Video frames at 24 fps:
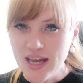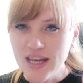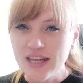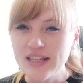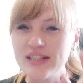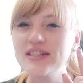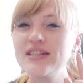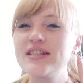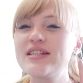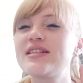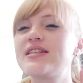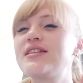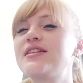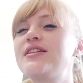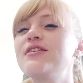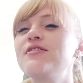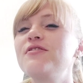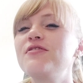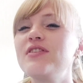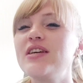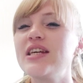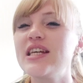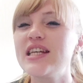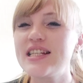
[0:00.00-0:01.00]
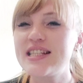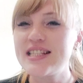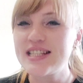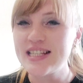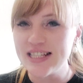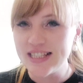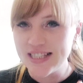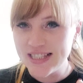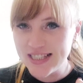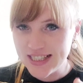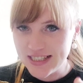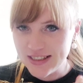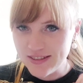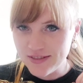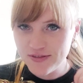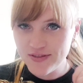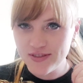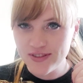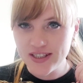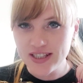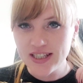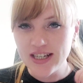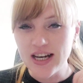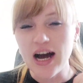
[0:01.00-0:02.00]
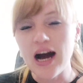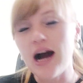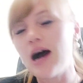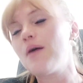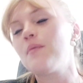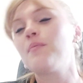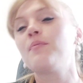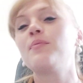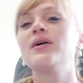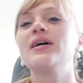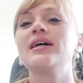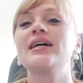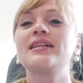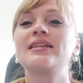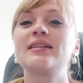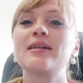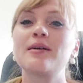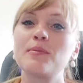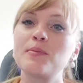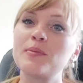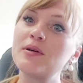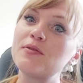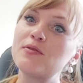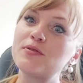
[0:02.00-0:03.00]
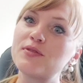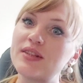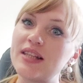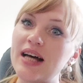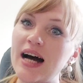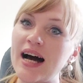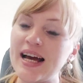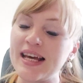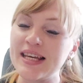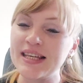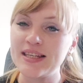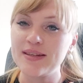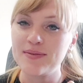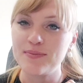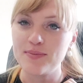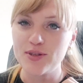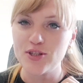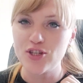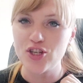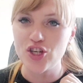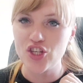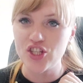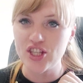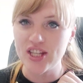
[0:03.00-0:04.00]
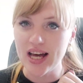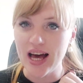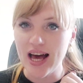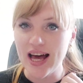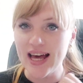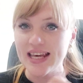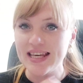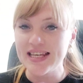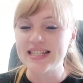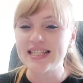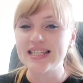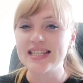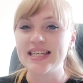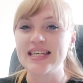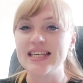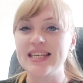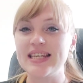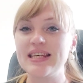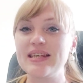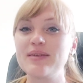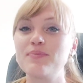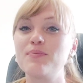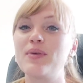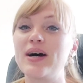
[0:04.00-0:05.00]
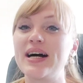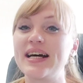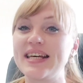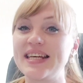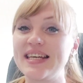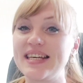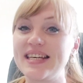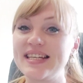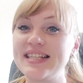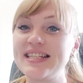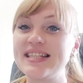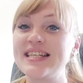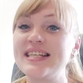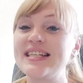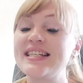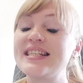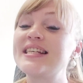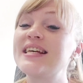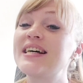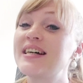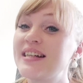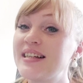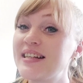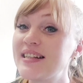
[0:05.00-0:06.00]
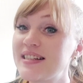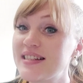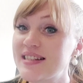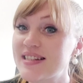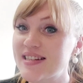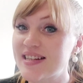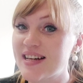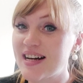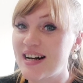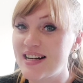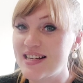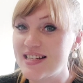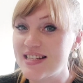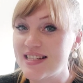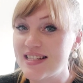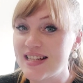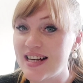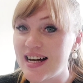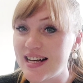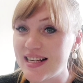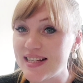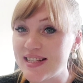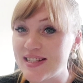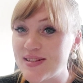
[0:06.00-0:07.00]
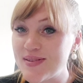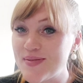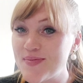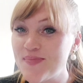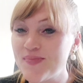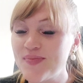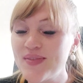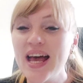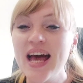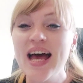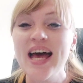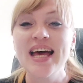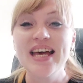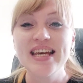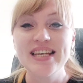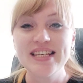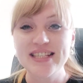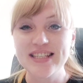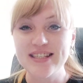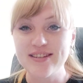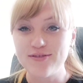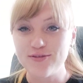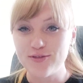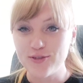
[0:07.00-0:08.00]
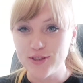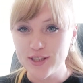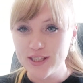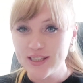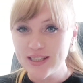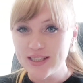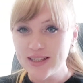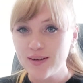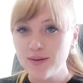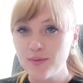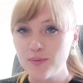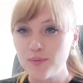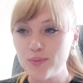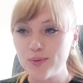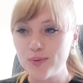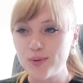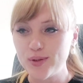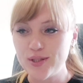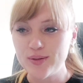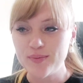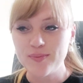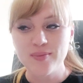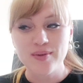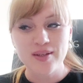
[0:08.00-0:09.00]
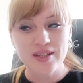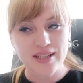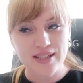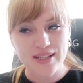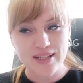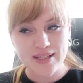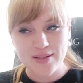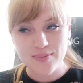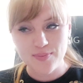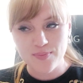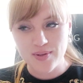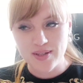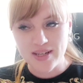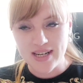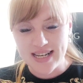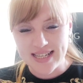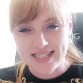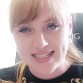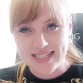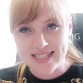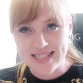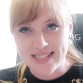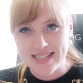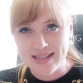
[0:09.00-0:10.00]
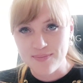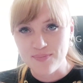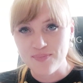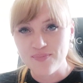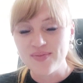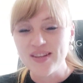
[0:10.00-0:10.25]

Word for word: действительно ли вы об этом в тайне мечтаете и боитесь сказать. Сегодня будем разбираться.